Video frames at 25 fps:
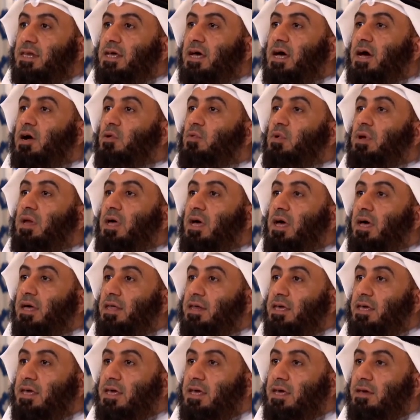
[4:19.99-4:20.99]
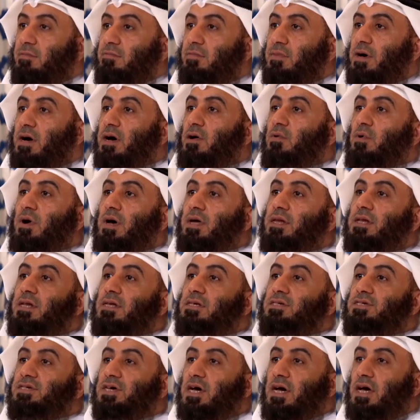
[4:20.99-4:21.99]
او الحريم او عن
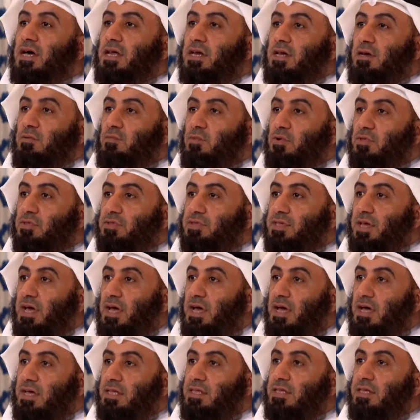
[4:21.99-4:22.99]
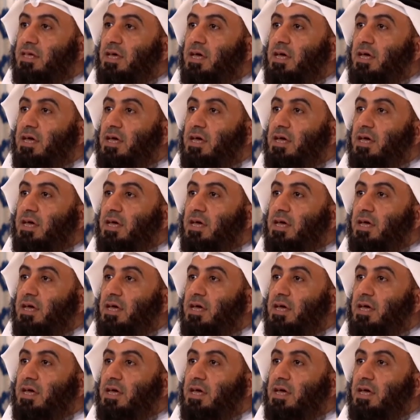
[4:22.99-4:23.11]
الجار المضطهد